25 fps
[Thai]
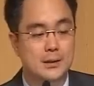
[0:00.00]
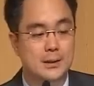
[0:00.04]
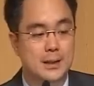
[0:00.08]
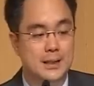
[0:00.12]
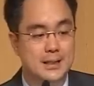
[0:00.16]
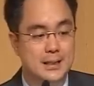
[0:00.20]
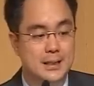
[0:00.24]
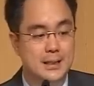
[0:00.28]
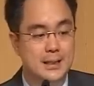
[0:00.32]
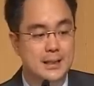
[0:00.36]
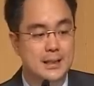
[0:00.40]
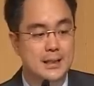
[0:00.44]
ดั
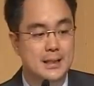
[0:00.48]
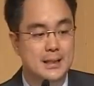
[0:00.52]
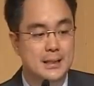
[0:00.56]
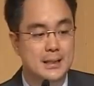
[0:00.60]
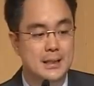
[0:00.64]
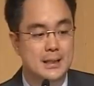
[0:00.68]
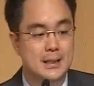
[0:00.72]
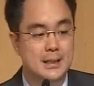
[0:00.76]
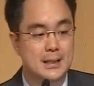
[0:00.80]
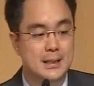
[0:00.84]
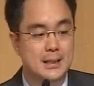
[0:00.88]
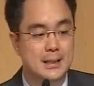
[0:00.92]
ชนี
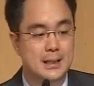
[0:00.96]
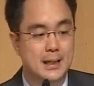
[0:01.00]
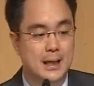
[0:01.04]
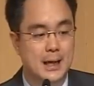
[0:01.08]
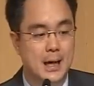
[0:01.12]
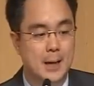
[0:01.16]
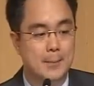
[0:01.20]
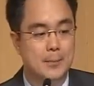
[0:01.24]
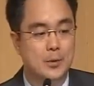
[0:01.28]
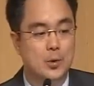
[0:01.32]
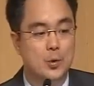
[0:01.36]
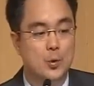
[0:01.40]
นะ
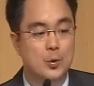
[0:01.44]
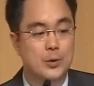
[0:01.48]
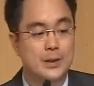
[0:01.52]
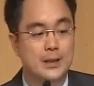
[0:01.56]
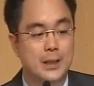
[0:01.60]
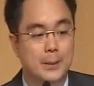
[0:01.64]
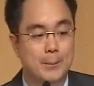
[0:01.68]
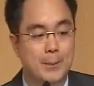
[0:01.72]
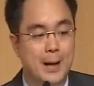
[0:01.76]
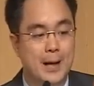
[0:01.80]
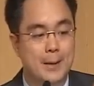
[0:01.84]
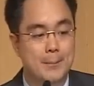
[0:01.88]
ครับคูณ
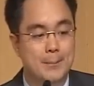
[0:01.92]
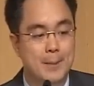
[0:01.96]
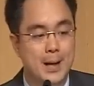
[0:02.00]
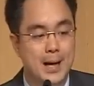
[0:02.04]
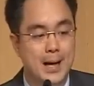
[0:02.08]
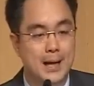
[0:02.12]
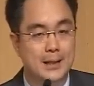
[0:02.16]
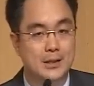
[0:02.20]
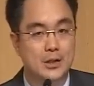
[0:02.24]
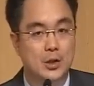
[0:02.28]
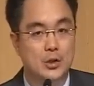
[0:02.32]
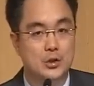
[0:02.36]
1,000
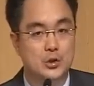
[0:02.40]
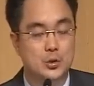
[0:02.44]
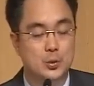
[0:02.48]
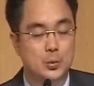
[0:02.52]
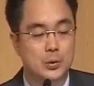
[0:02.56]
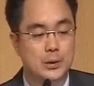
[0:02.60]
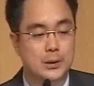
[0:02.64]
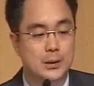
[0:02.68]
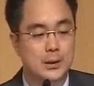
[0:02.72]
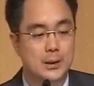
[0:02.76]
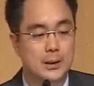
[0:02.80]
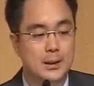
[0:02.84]
บาทต่อจุ
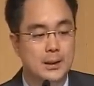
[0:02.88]
ด